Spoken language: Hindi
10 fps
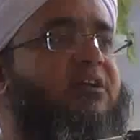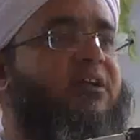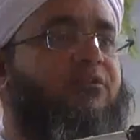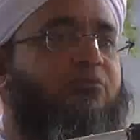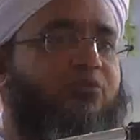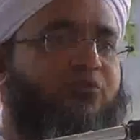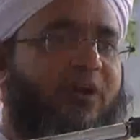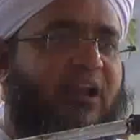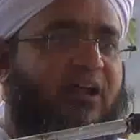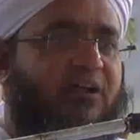कि दूध
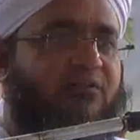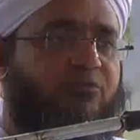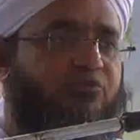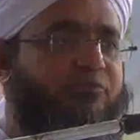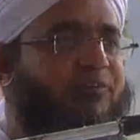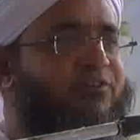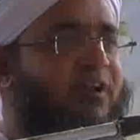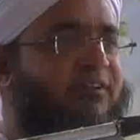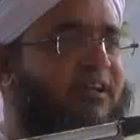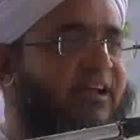वाला दूध
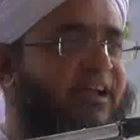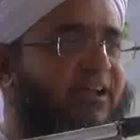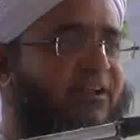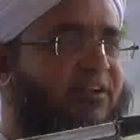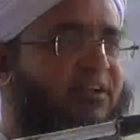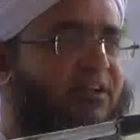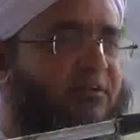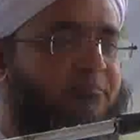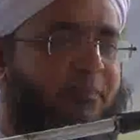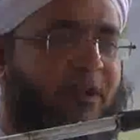बेचना आता है
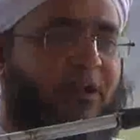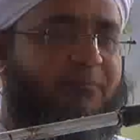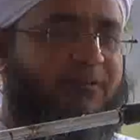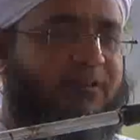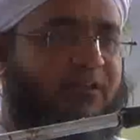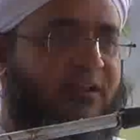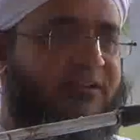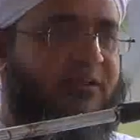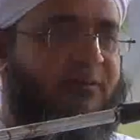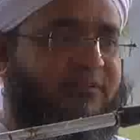मैला बर्तन
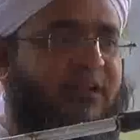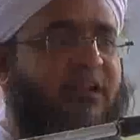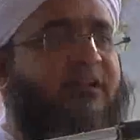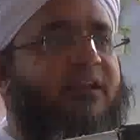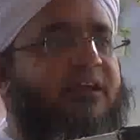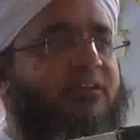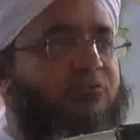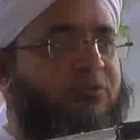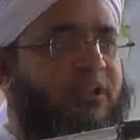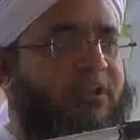गंदा बर्तन लेकर अगर
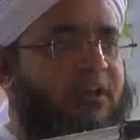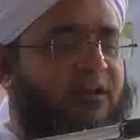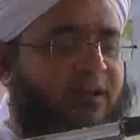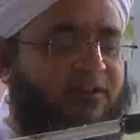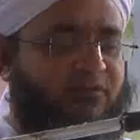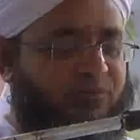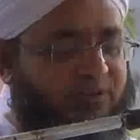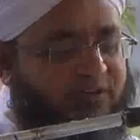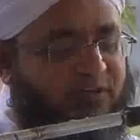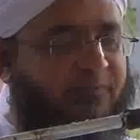दूध लाने के लिए जाएं तो वो
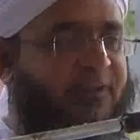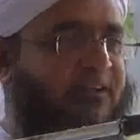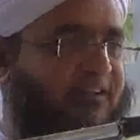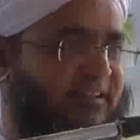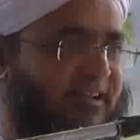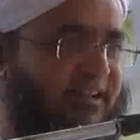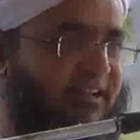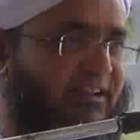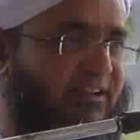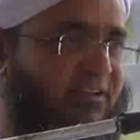देख कर मना करता
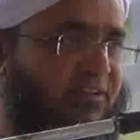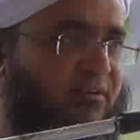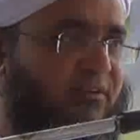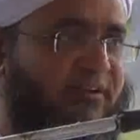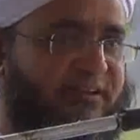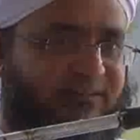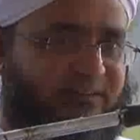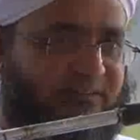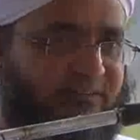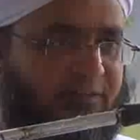है कहता है
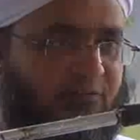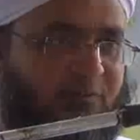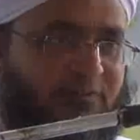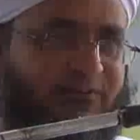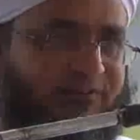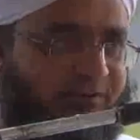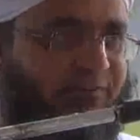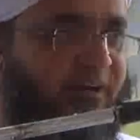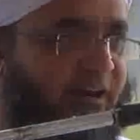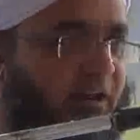जी या तो बर्तन
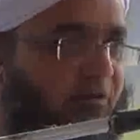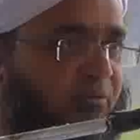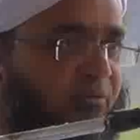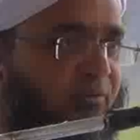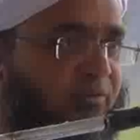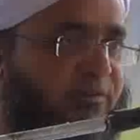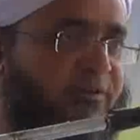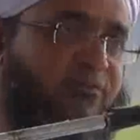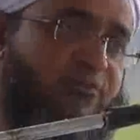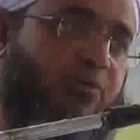चेंज करके लाओ
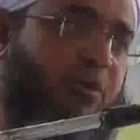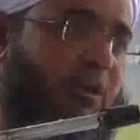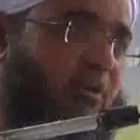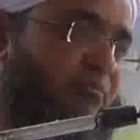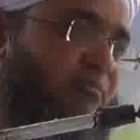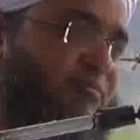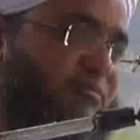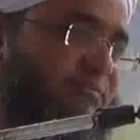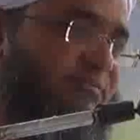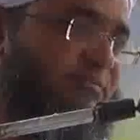या इसको धोकर लाओ
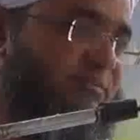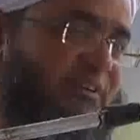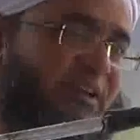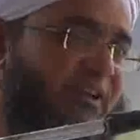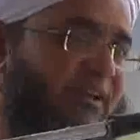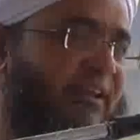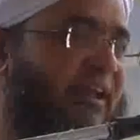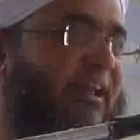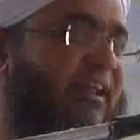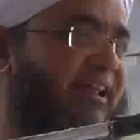कि क्लीन नहीं
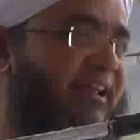है